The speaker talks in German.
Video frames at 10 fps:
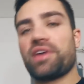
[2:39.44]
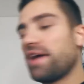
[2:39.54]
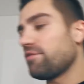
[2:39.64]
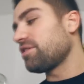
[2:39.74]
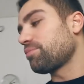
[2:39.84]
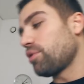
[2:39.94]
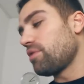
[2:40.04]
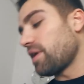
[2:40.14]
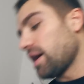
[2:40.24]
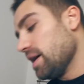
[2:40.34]

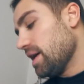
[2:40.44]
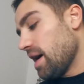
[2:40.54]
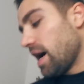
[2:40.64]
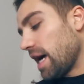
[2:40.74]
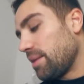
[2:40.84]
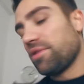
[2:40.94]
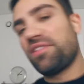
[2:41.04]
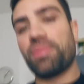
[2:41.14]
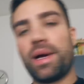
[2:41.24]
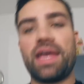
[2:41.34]
Eiweißpulver, ein
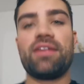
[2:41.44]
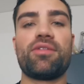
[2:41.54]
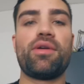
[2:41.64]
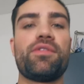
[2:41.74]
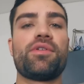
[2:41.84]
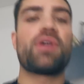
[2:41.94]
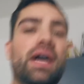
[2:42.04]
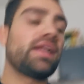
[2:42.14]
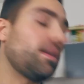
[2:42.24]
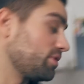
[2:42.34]
bis zwei Esslöffel noch
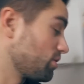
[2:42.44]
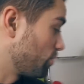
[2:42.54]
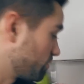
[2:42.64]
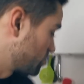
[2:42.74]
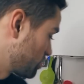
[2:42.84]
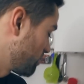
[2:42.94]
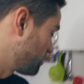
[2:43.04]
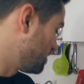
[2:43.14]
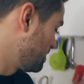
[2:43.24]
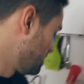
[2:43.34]
rein, habe ich eine große
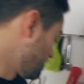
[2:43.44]
Schüssel.